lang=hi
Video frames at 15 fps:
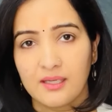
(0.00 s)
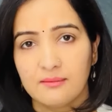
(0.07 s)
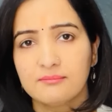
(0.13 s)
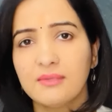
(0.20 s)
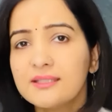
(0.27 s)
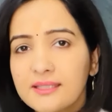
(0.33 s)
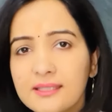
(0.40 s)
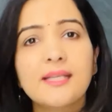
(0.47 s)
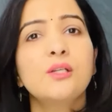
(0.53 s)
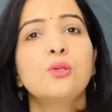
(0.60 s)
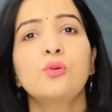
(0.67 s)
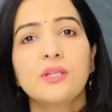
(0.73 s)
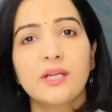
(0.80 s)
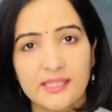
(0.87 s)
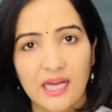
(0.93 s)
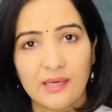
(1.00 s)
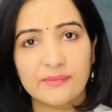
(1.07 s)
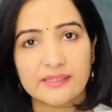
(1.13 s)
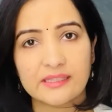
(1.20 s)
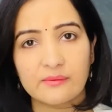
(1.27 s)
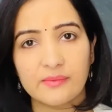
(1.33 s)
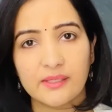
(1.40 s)
मंदिर के ढोल का क्या
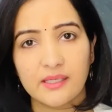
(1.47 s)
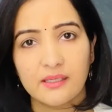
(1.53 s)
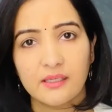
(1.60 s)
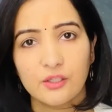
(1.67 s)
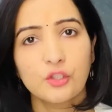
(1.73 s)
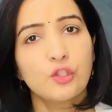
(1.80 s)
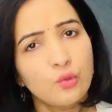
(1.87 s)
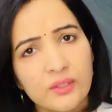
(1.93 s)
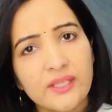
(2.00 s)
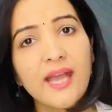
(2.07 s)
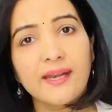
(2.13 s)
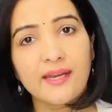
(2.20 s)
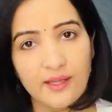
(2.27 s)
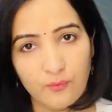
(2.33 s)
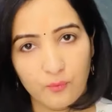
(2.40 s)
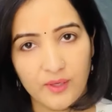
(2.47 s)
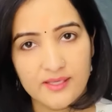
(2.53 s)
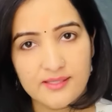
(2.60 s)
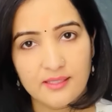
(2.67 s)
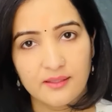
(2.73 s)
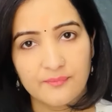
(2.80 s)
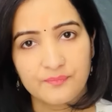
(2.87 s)
मतलब है क्यों कह रहे हैं वो ऐसा